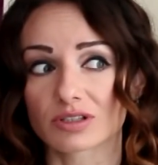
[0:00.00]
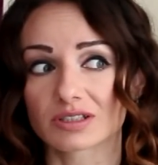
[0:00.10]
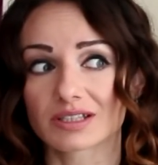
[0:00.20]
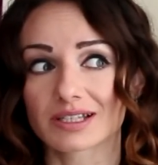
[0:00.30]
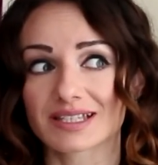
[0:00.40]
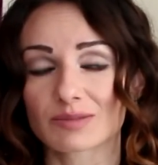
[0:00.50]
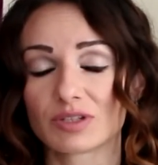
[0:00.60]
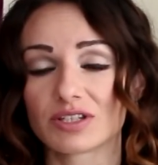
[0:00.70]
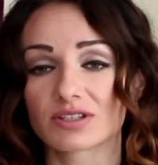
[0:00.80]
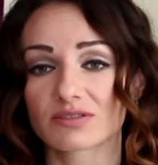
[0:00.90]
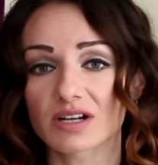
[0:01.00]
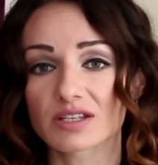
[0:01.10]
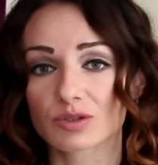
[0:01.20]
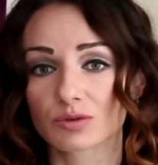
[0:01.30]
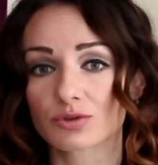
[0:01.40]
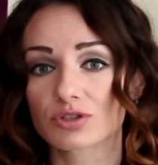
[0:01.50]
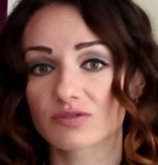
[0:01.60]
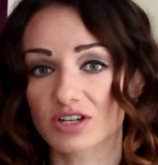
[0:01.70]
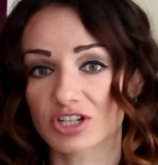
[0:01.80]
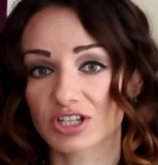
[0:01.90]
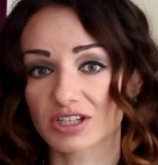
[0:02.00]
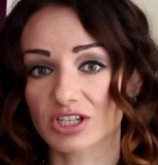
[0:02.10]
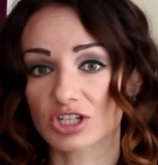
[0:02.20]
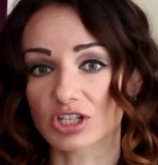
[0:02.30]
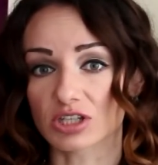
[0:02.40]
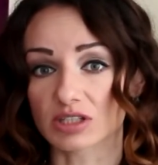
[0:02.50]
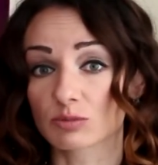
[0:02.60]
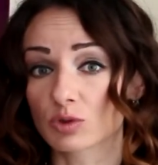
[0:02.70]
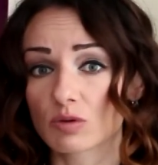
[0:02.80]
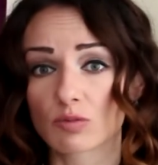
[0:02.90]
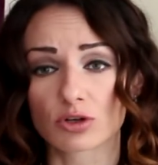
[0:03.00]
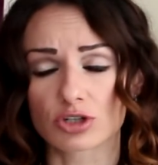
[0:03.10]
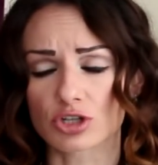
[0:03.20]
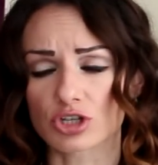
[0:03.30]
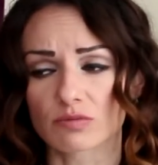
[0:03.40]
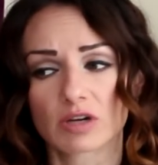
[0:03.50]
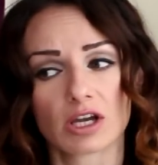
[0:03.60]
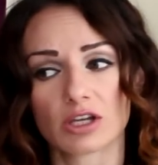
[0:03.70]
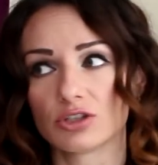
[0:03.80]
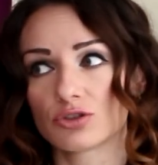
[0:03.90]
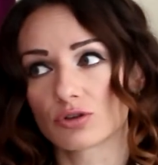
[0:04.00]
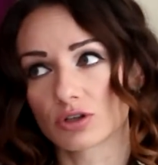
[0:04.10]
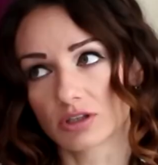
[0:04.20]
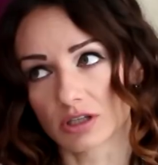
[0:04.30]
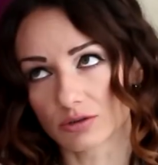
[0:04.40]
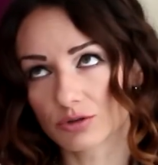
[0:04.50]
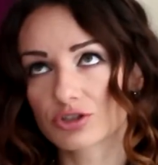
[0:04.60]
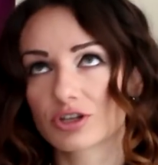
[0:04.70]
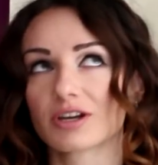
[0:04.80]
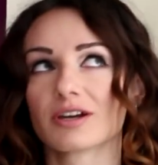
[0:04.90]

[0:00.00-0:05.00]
это сблизит вас и улучшит ваши отношения намного больше, чем еще одна ночь